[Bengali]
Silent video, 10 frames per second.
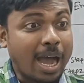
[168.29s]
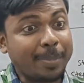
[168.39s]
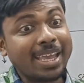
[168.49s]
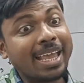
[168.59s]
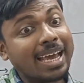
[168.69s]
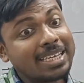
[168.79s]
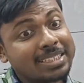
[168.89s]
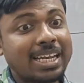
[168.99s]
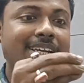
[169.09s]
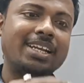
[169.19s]
আমি
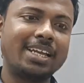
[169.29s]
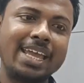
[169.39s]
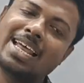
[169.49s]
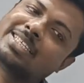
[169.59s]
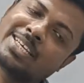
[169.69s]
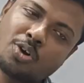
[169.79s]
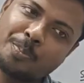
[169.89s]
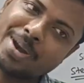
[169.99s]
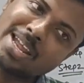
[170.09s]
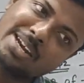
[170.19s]
এলআইসির আন্ডারে এলআইসি
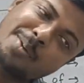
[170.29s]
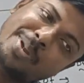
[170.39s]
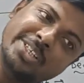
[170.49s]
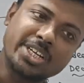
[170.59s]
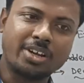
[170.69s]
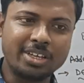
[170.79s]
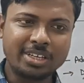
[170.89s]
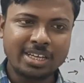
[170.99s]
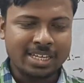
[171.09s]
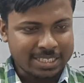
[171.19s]
কোম্পানির আন্ডারে পেনশন হয়
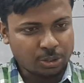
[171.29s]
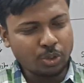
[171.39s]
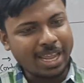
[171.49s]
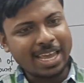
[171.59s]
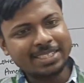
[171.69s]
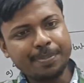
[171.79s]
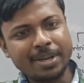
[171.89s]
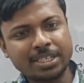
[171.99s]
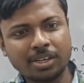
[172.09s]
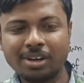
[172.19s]
স্যার শুধু এলআইসি
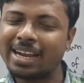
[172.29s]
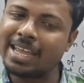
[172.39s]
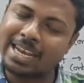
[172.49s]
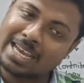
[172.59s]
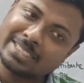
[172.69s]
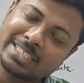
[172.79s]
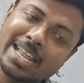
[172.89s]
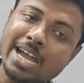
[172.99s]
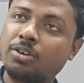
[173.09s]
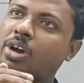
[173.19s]
পেনশন করে না এলআইসি
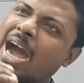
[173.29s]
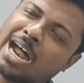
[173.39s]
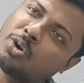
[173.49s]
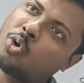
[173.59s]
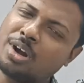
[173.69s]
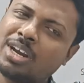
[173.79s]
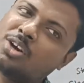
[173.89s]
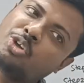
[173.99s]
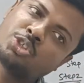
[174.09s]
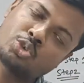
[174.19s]
যারা এখন আরো
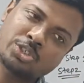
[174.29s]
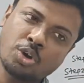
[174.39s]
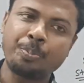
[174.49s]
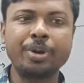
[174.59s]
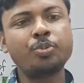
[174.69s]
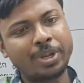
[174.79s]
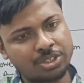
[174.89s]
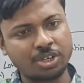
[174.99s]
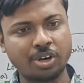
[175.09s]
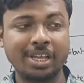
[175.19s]
অন্যান্য ইন্স্যুরেন্স কোম্পানিও
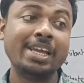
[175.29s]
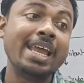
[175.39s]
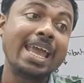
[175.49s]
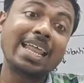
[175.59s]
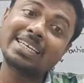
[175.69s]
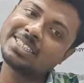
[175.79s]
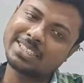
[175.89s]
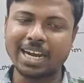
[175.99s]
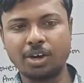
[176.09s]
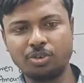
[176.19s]
পেনশন করে এলআইসি
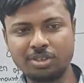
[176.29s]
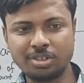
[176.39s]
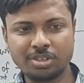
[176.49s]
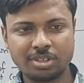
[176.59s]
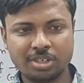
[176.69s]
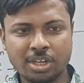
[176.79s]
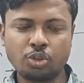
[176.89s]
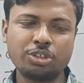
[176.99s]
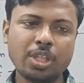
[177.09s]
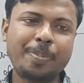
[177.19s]
ছাড়াও
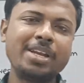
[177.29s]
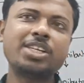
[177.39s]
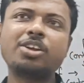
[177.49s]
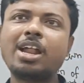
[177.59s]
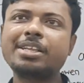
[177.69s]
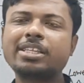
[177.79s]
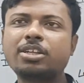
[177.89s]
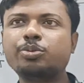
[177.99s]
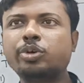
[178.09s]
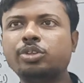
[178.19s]
তো যদি পেনশন করা হয়েছে
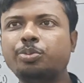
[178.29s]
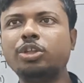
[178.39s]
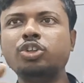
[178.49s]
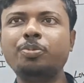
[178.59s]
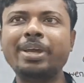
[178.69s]
বন্ধন